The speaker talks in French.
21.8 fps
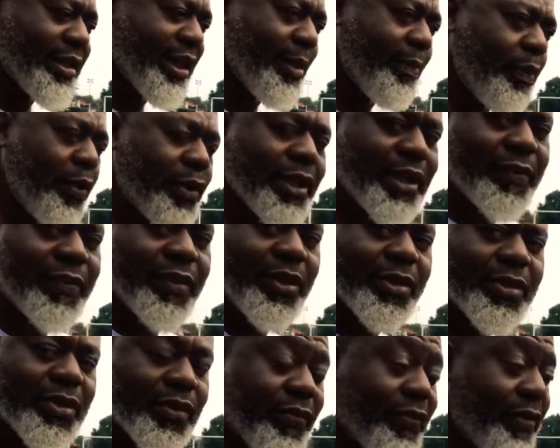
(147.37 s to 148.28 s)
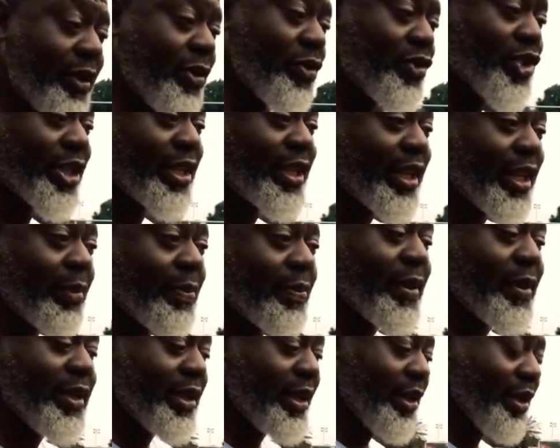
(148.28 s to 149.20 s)
un peu cette philosophie que j'essaie
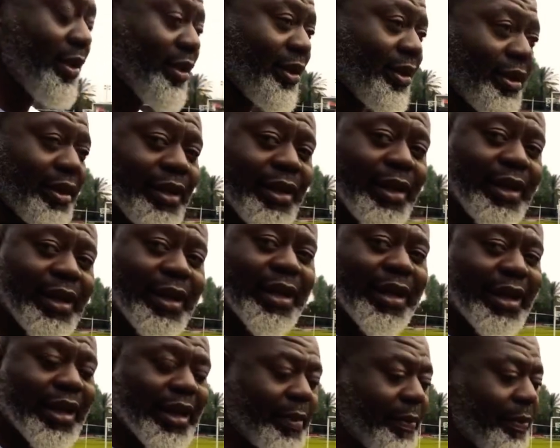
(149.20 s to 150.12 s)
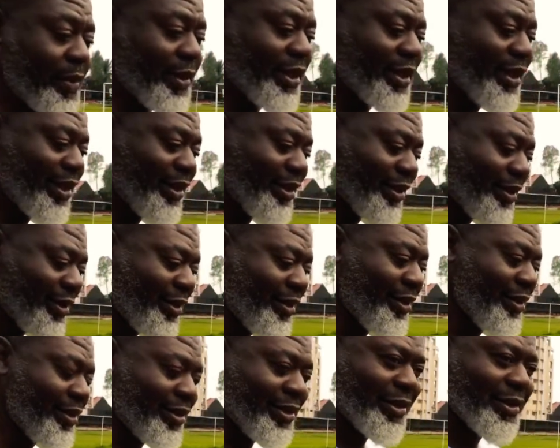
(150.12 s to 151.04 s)
d'appliquer appliquer,
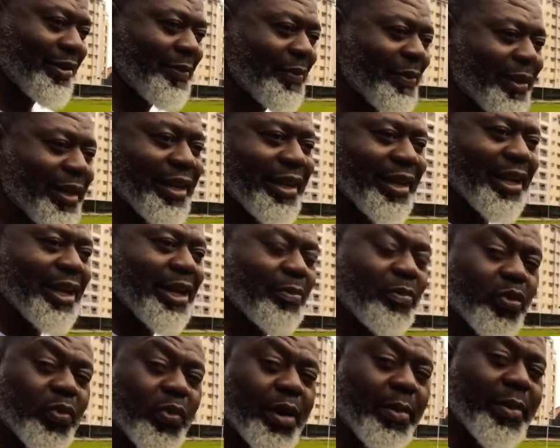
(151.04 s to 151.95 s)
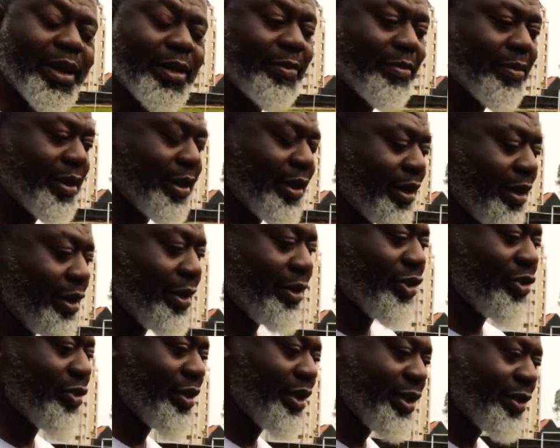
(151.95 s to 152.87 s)
euh, pour moi-même.
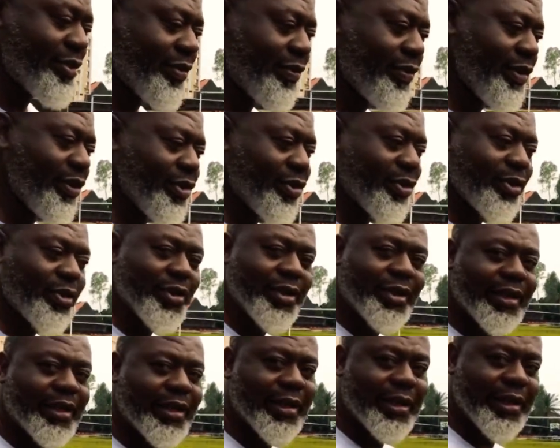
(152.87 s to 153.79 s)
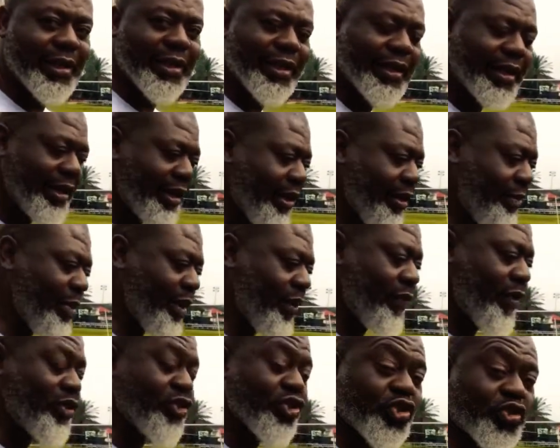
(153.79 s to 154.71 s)
Euh, je dis souvent que
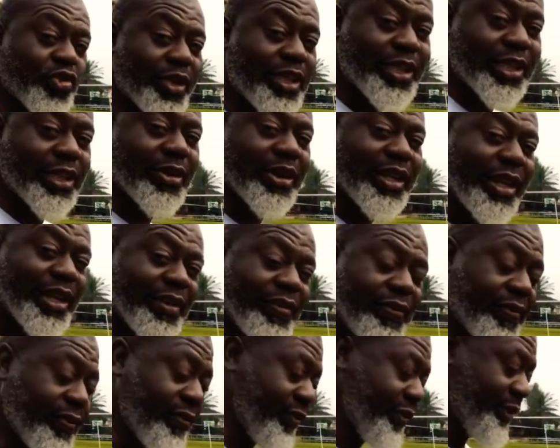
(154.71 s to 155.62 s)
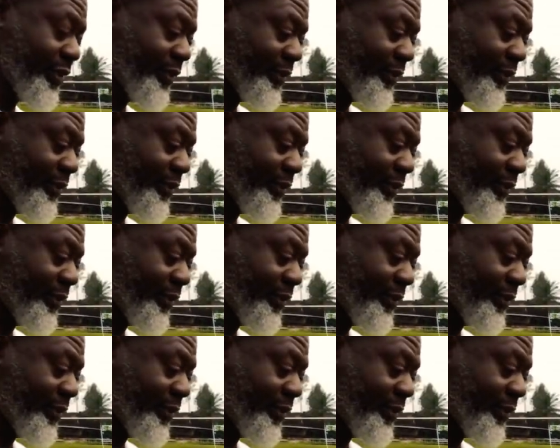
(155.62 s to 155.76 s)
parfois je choisis d'être naïf.